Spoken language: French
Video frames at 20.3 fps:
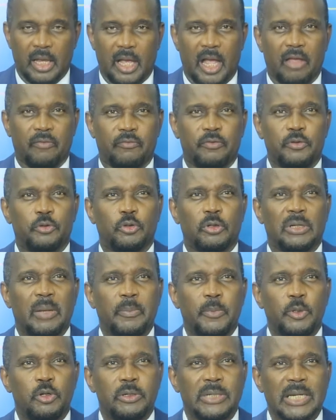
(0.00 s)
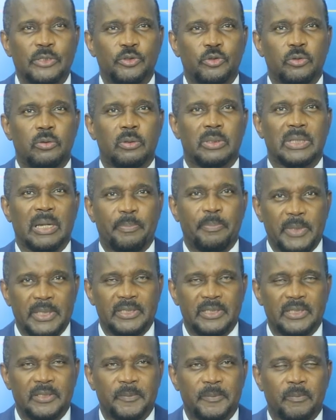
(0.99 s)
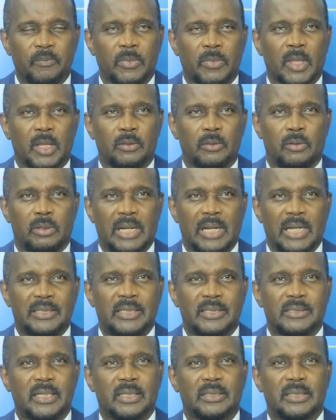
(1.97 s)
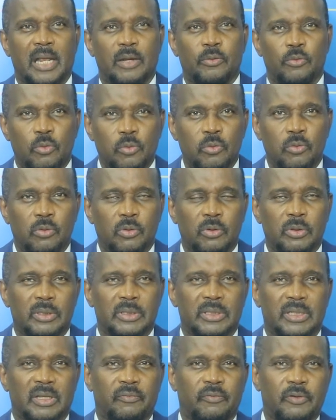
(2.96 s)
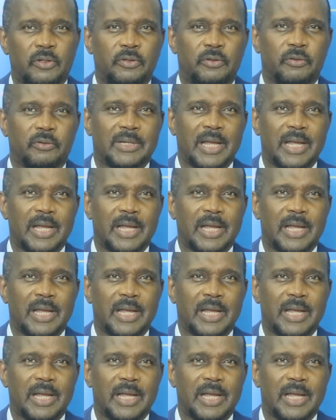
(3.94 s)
en vue de l'amélioration rapide de la desserte en eau des villes de